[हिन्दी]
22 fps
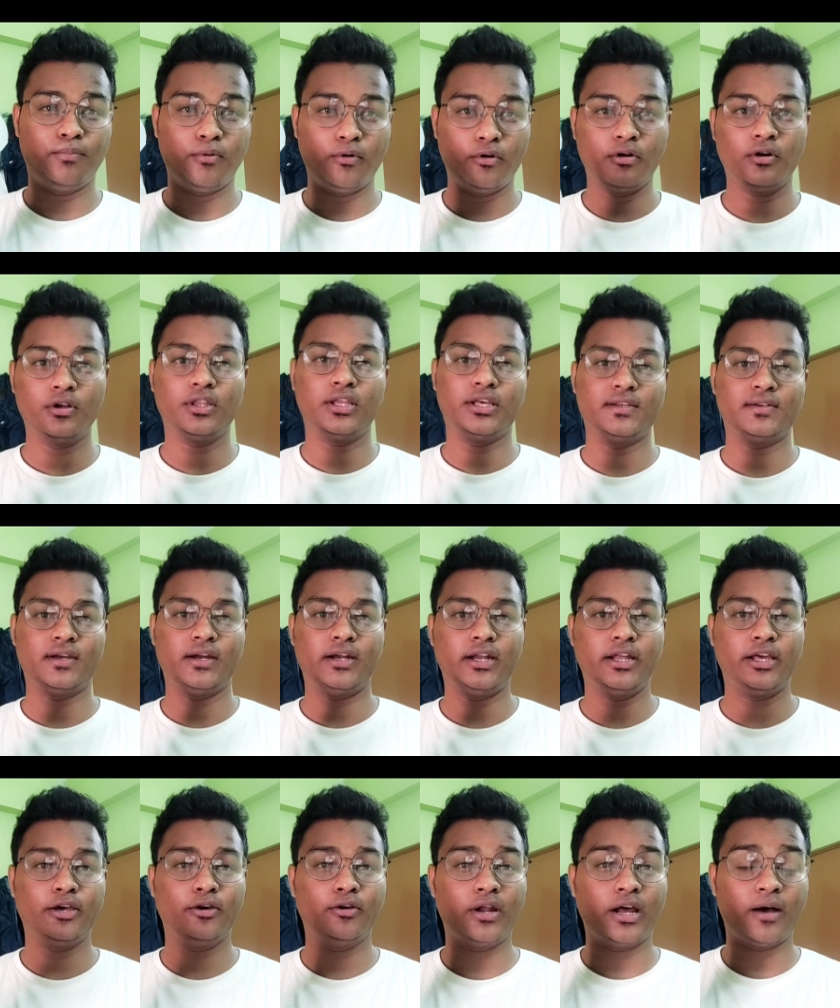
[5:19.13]
बहुत
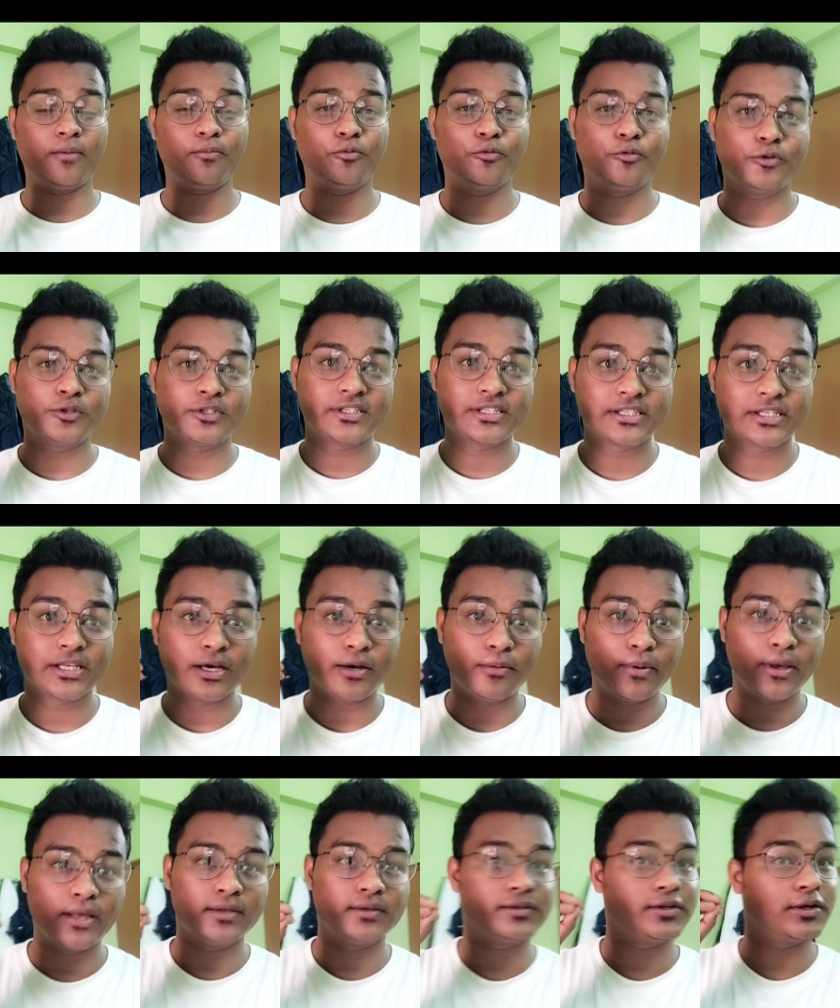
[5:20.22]
एक्साइटिंग है और आपको
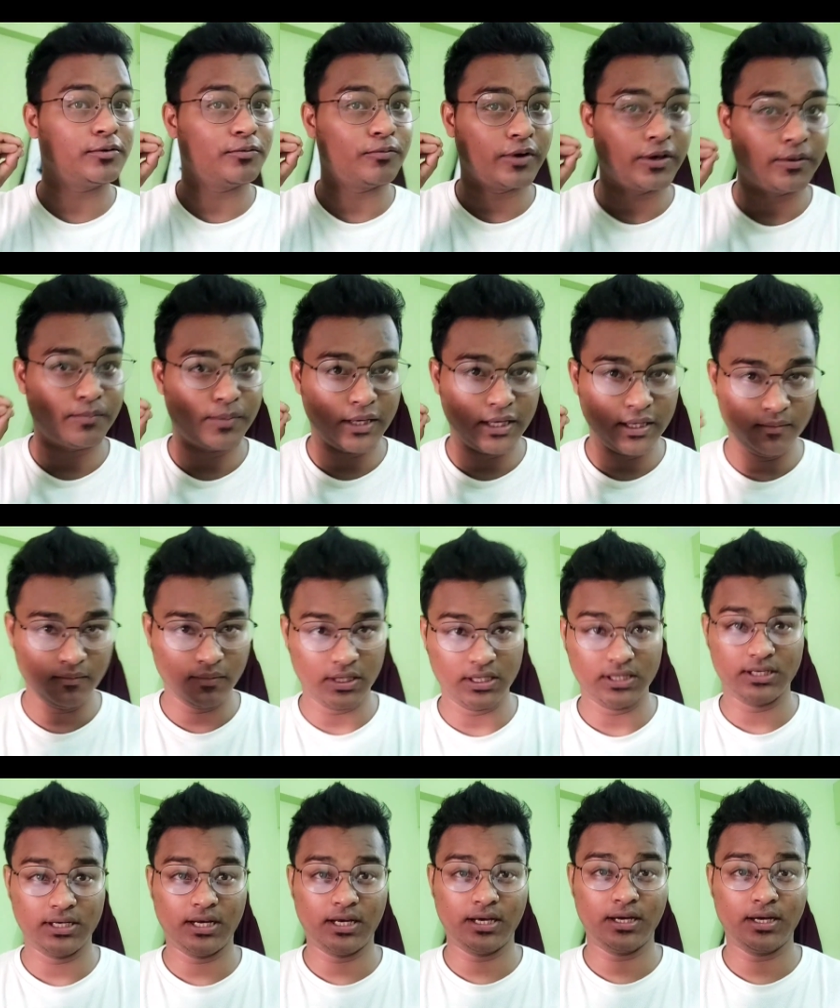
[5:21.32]
सब आंसर वहीं पे ही मिल
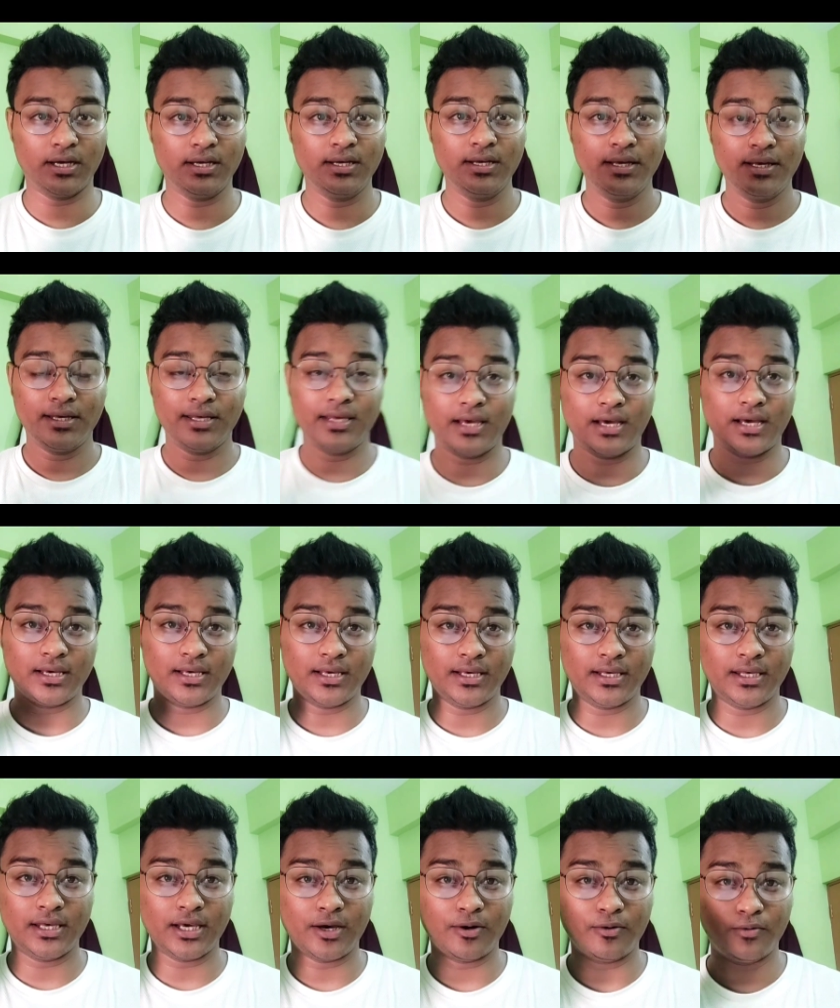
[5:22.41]
जाएगा कि आगे
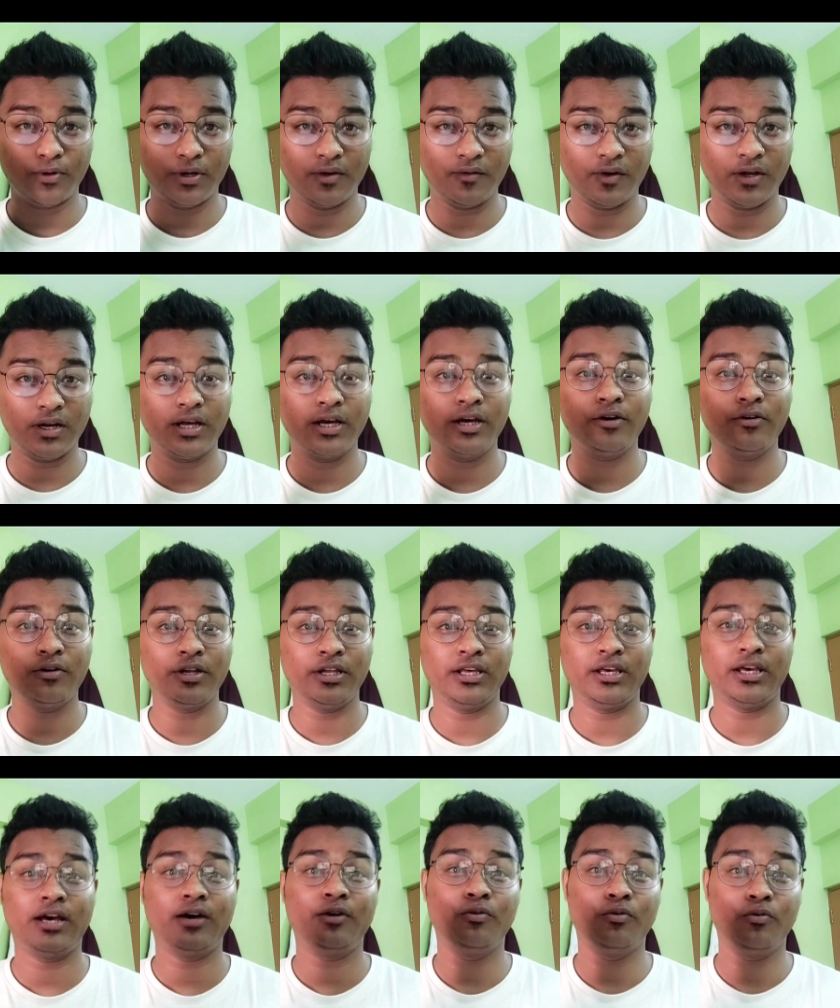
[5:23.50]
क्या होने वाला है और
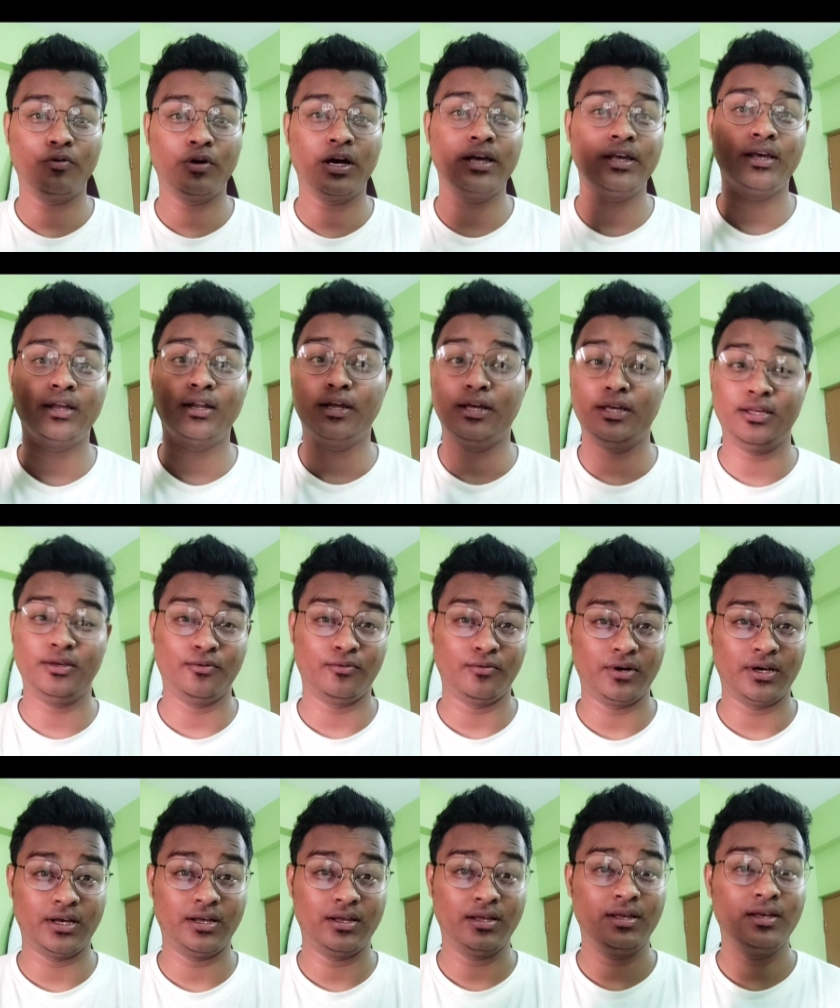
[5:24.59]
या होगा या नहीं
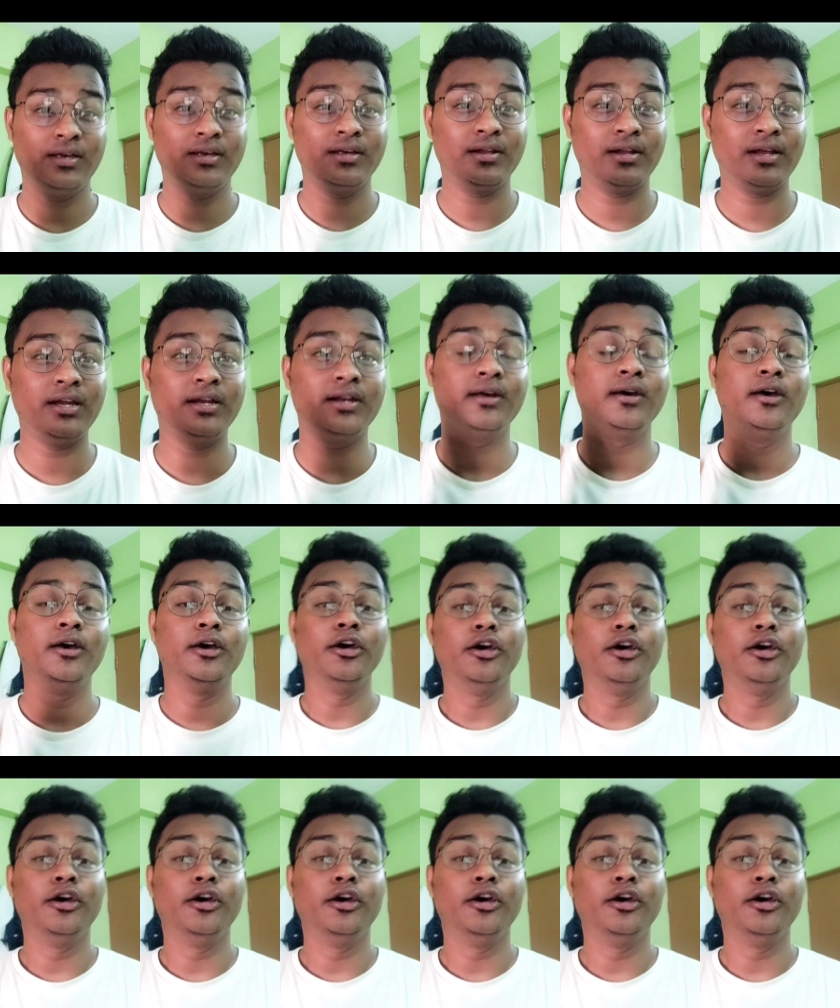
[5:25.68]
होगा राइट